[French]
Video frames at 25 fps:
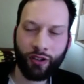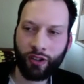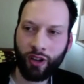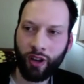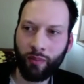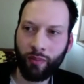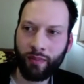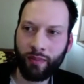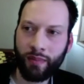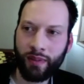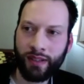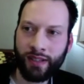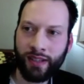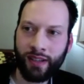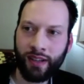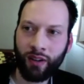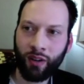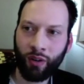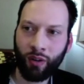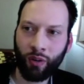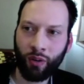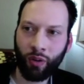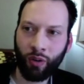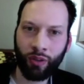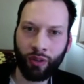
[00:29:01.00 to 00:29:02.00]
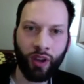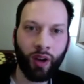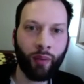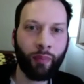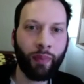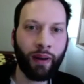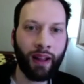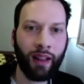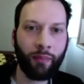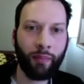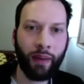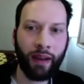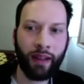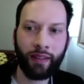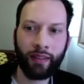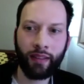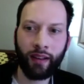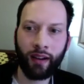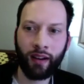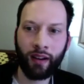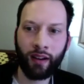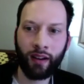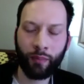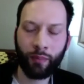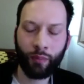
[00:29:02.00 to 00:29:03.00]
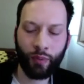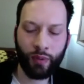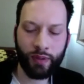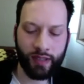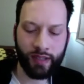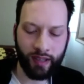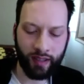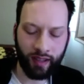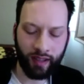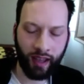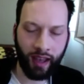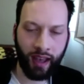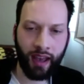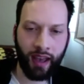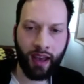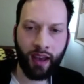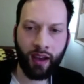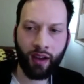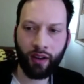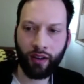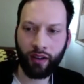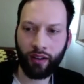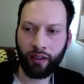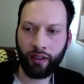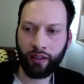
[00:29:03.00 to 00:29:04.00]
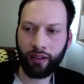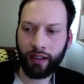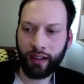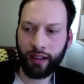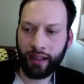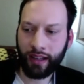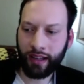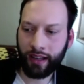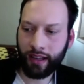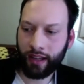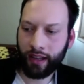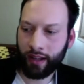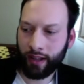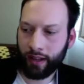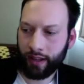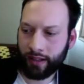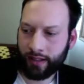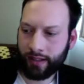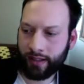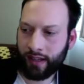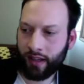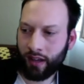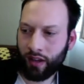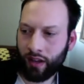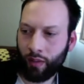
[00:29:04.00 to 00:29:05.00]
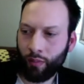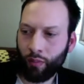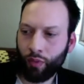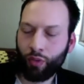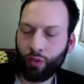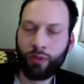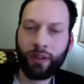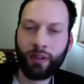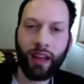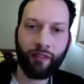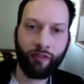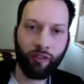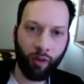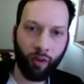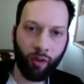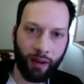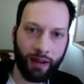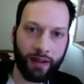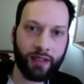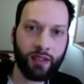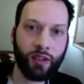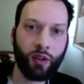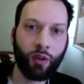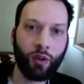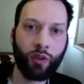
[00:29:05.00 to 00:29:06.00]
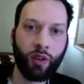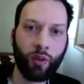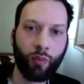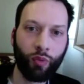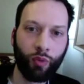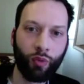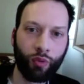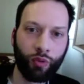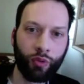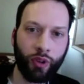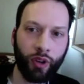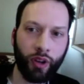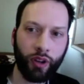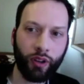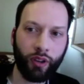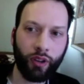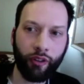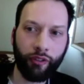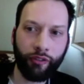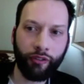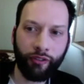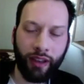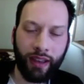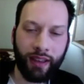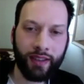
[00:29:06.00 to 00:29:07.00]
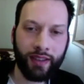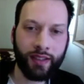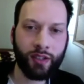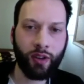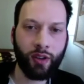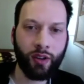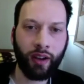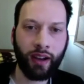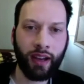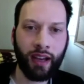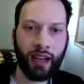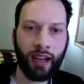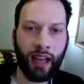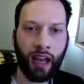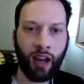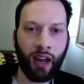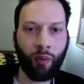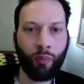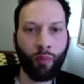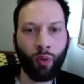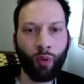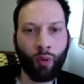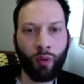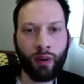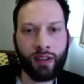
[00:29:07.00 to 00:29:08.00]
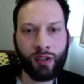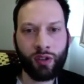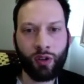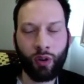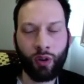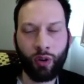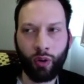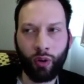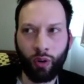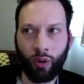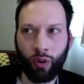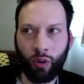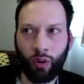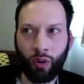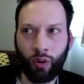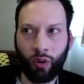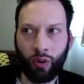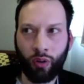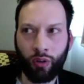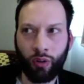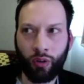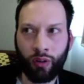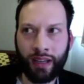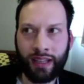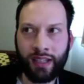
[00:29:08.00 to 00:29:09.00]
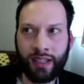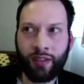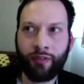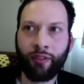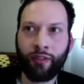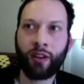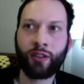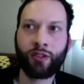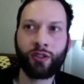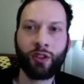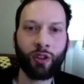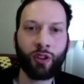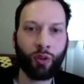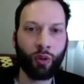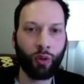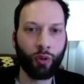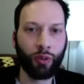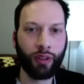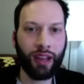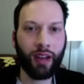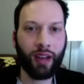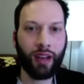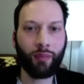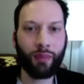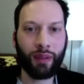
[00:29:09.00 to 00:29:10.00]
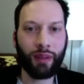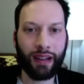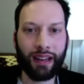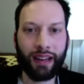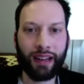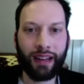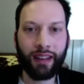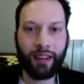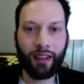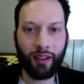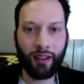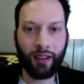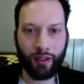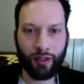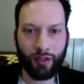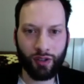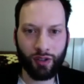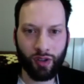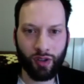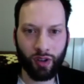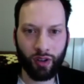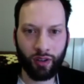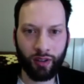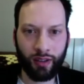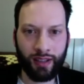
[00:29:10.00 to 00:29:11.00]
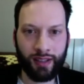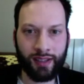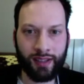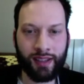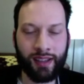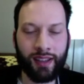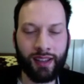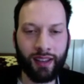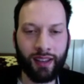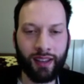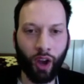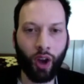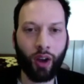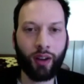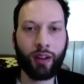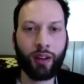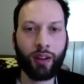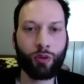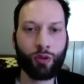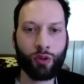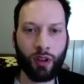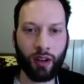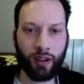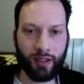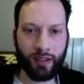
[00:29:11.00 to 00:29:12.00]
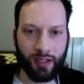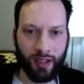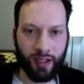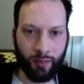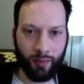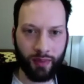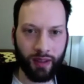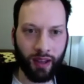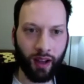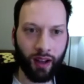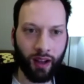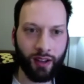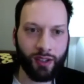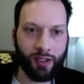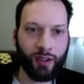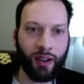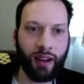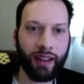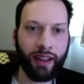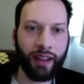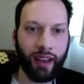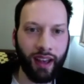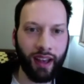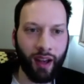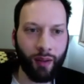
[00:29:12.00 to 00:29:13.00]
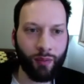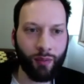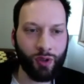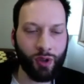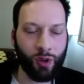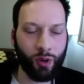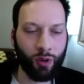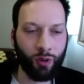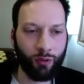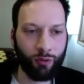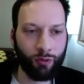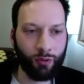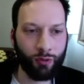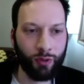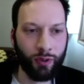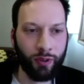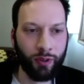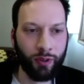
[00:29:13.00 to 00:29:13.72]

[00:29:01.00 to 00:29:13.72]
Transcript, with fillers: Comme, on, on en parle maintenant, puis c'est très. Euh, il y a beaucoup d'informations, il y a beaucoup de, faits historiques. Alors, pourquoi est-ce qu'on. Qu'est-ce qui fait en sorte qu'on aime lire ça? Qu'est-ce qui relie tout ça ensemble qui rend ça agréable selon vous?